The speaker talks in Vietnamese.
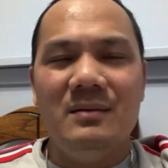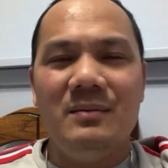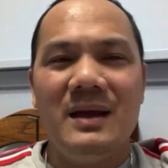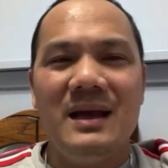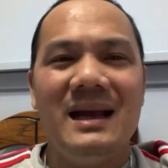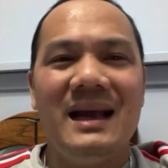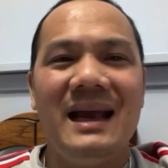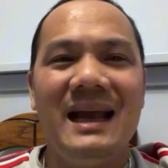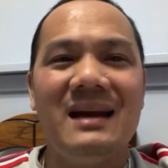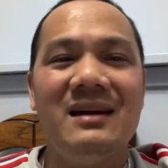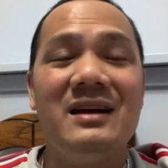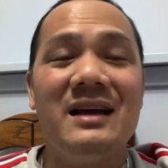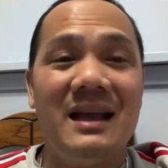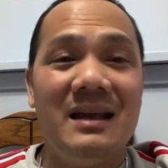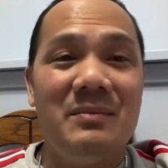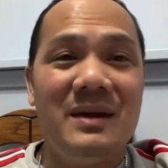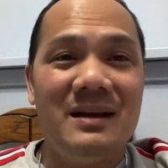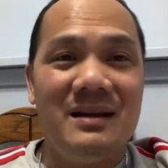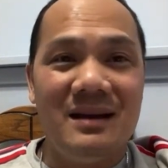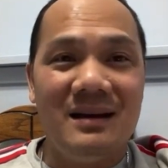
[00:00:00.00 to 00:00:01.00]
mấy thằng Hán nó kỵ
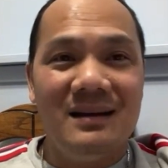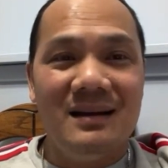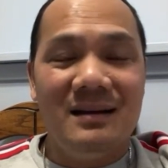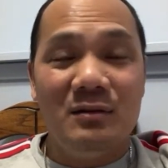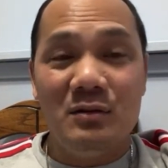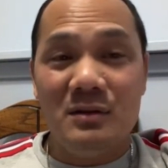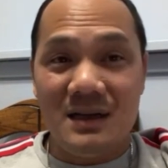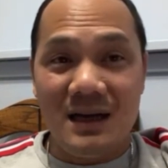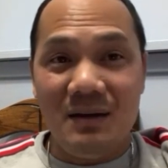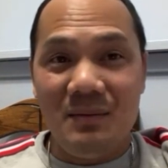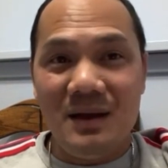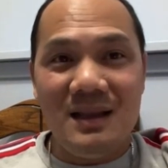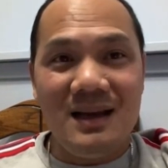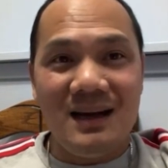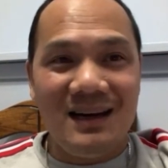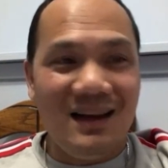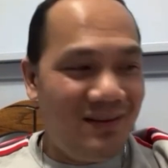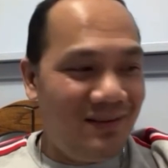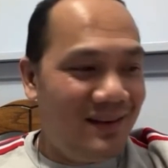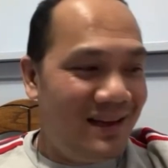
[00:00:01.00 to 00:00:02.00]
mấy Nhật nó sợ mấy
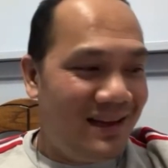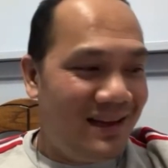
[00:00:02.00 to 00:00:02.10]
Nhật lắm